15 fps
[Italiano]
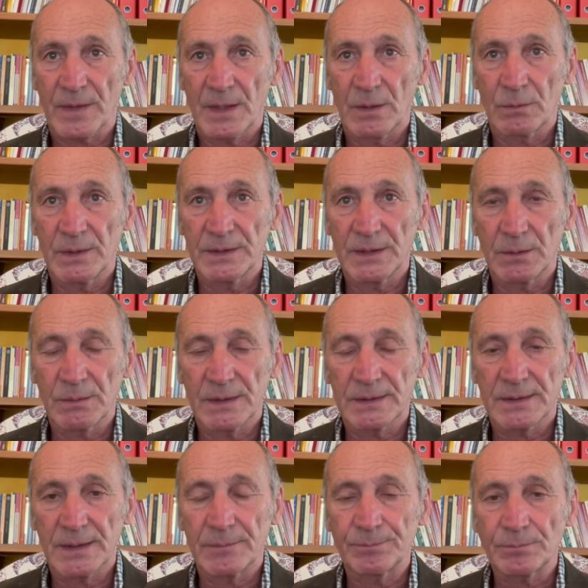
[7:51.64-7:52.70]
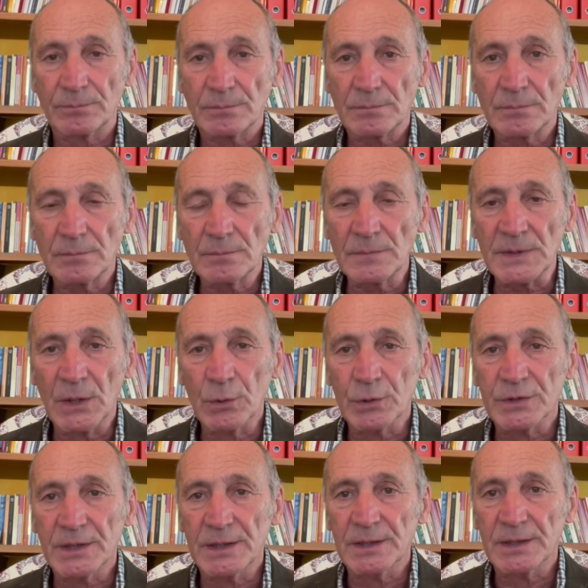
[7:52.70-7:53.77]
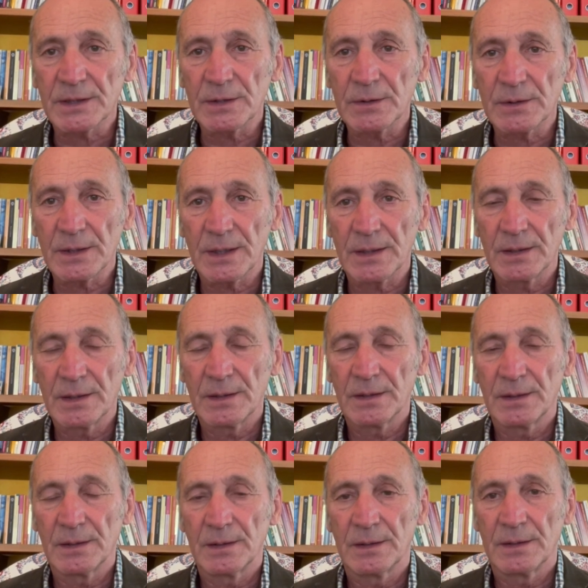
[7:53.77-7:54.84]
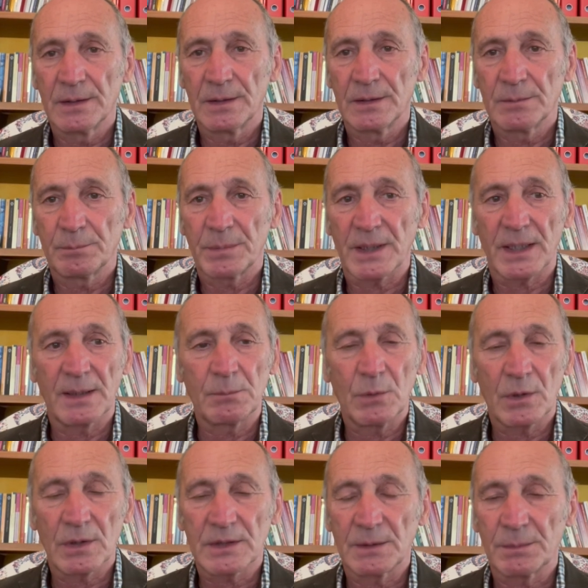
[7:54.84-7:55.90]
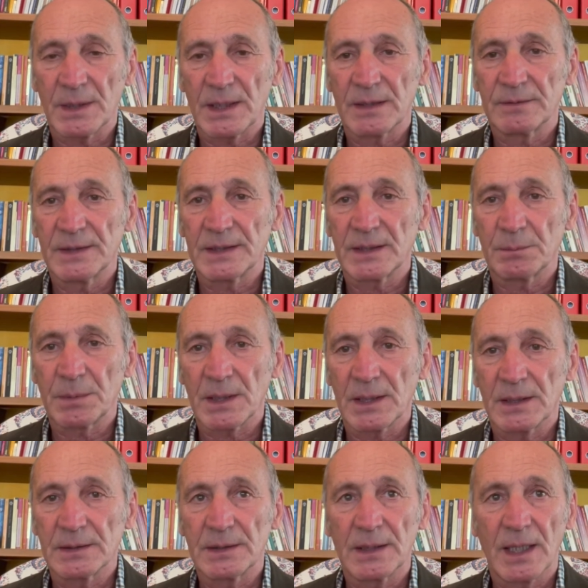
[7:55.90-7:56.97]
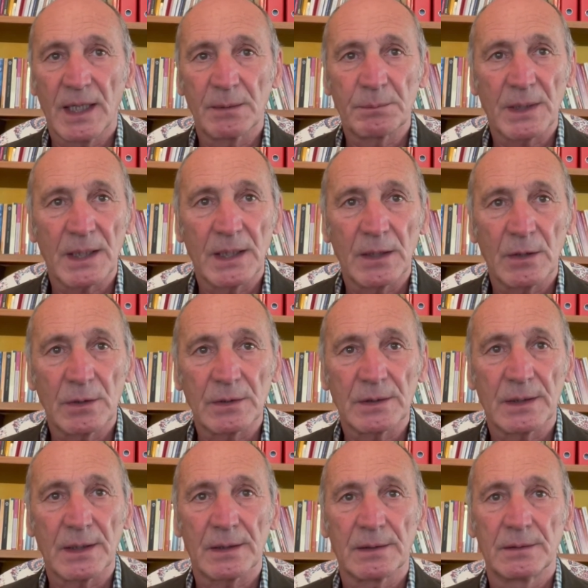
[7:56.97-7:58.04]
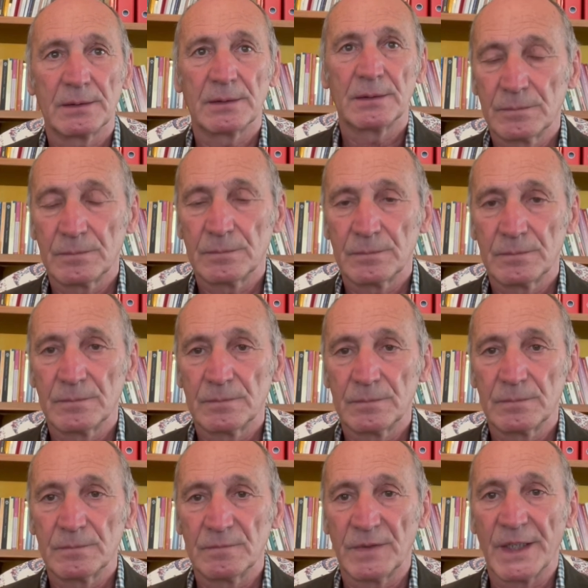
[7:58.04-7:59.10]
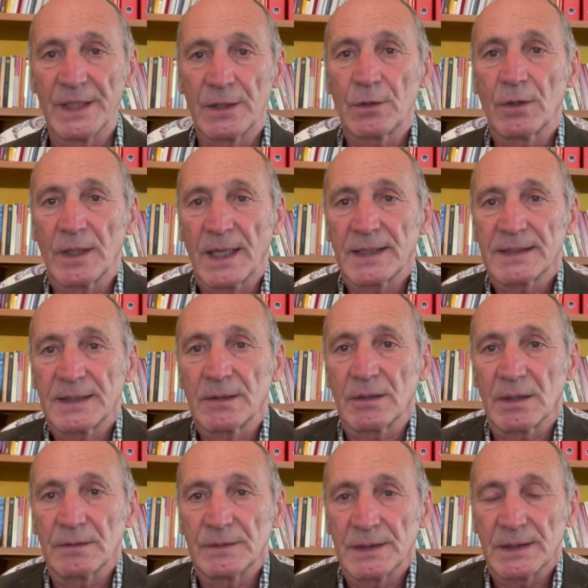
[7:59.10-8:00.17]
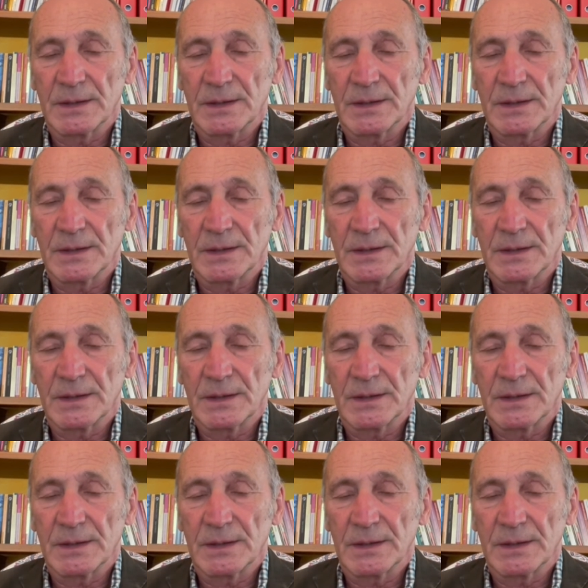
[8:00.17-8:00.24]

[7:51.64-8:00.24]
Quindi questa ossessione per la morte, per la vita, per l'aldilà, per la lotta, veicolata da una vita